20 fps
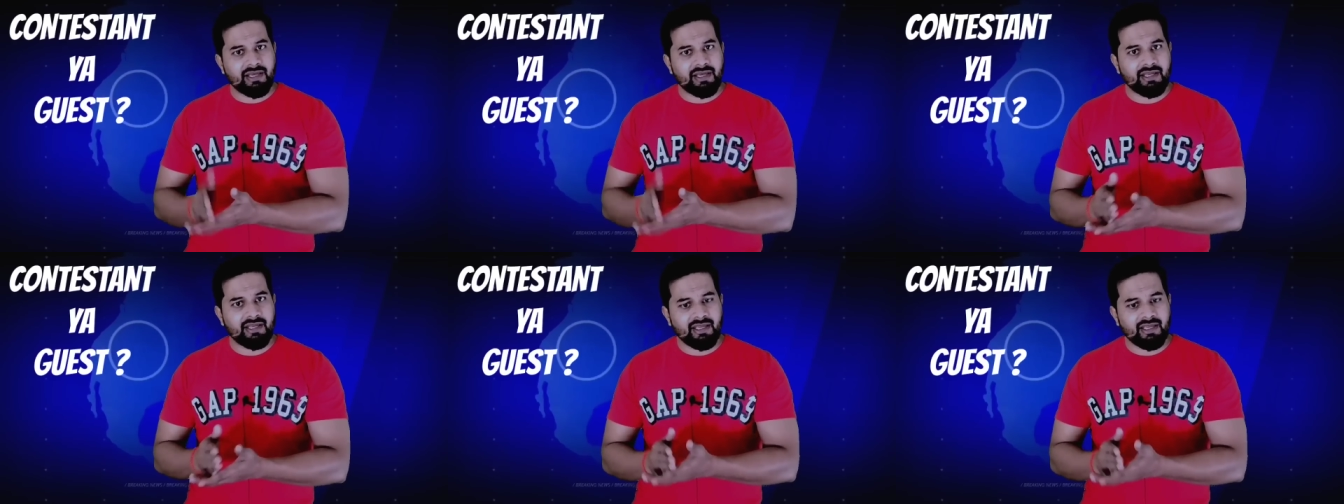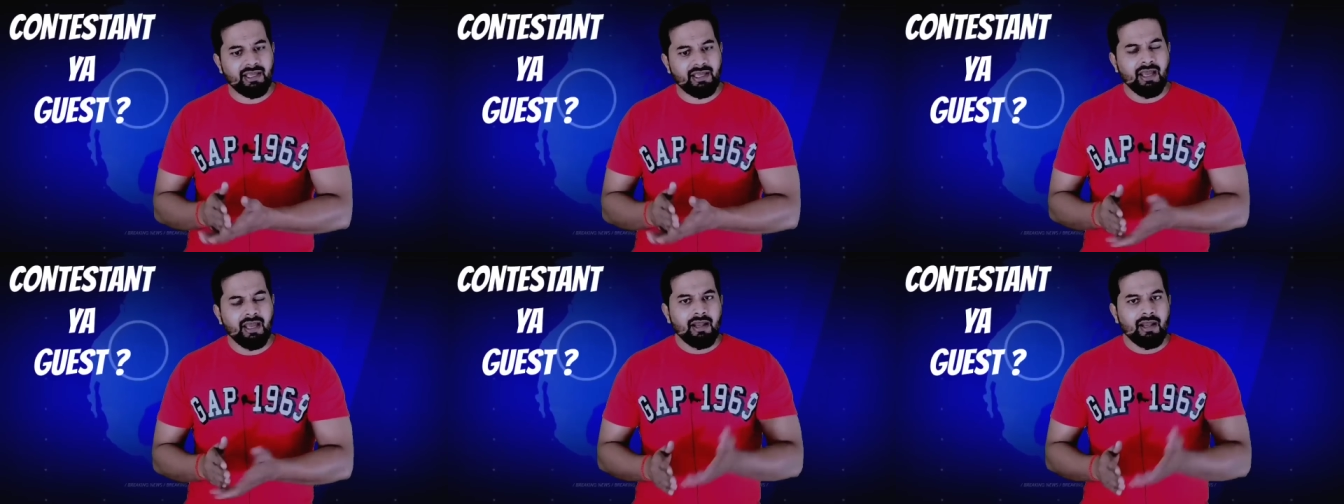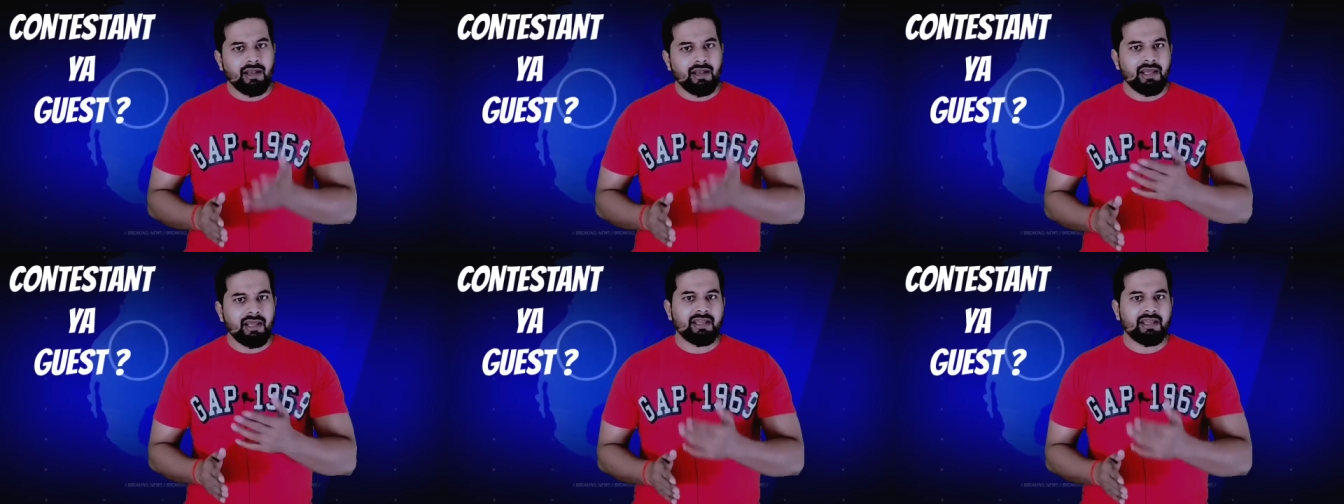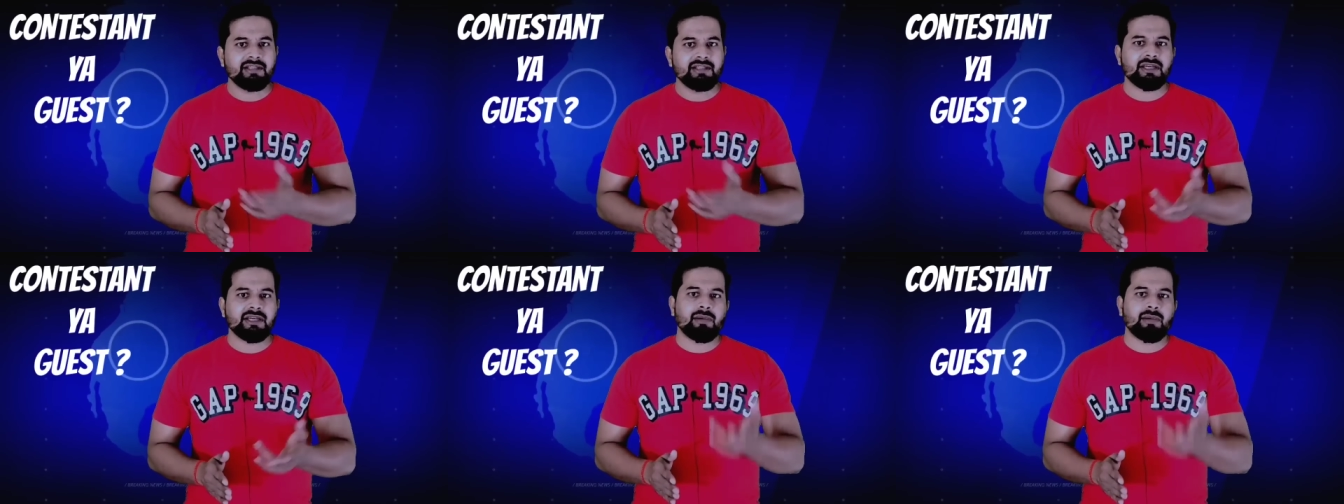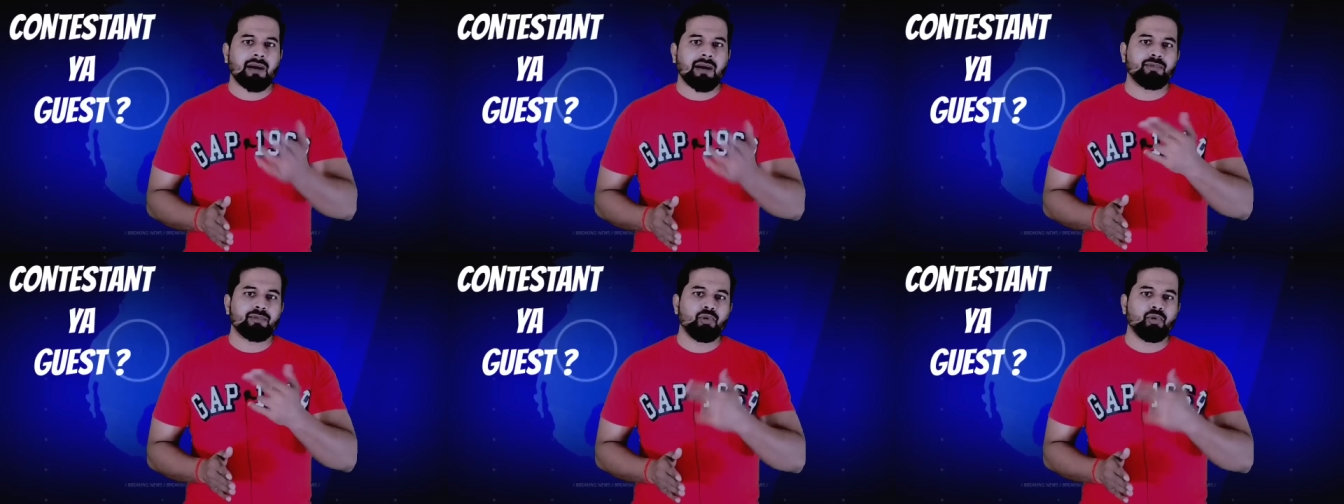करेंगे लेकिन
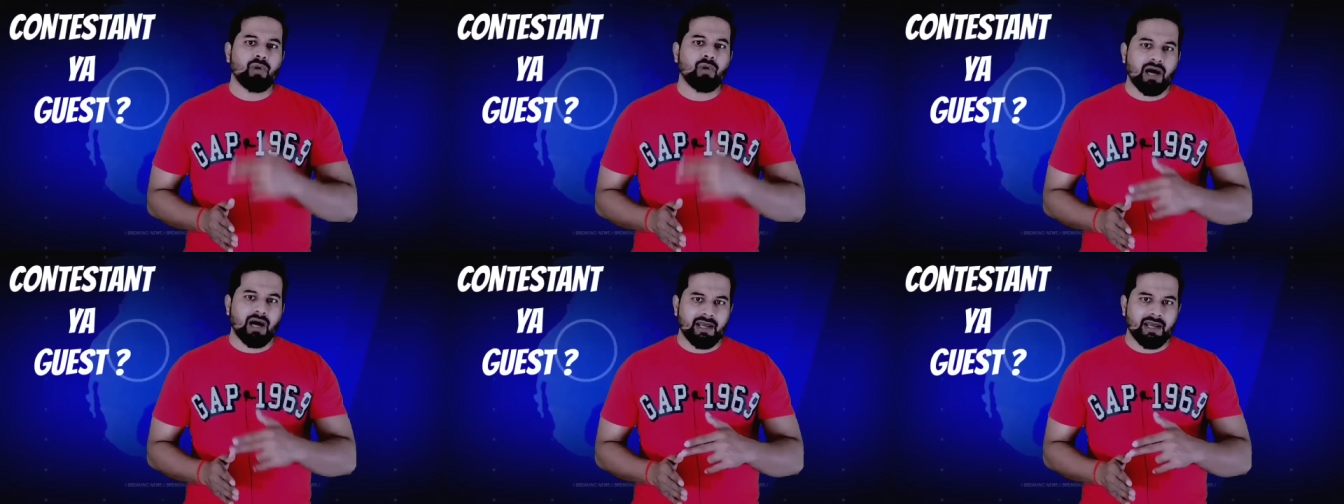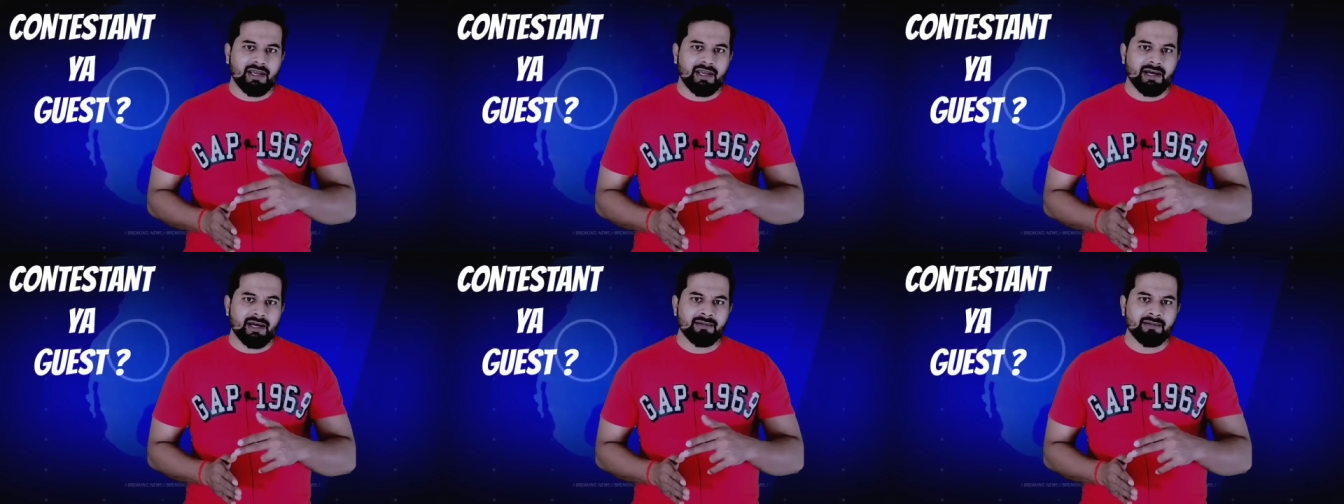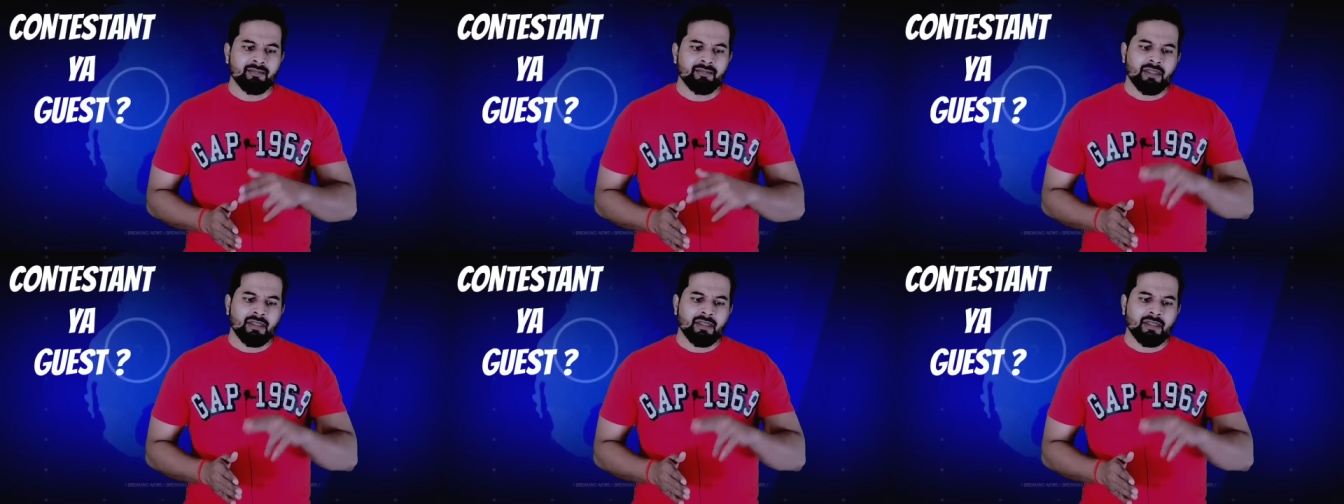जब अब्दू आया